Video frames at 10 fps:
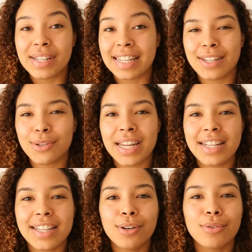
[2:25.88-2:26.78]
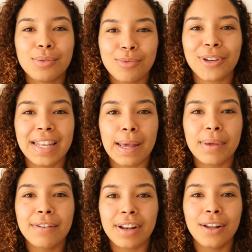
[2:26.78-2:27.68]
pour cette nationalité, on dit
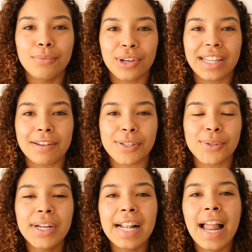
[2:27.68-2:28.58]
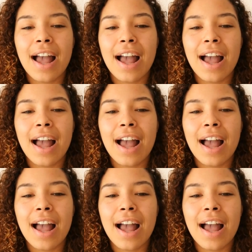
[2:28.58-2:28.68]
burkinabé, voilà, Burkina Faso.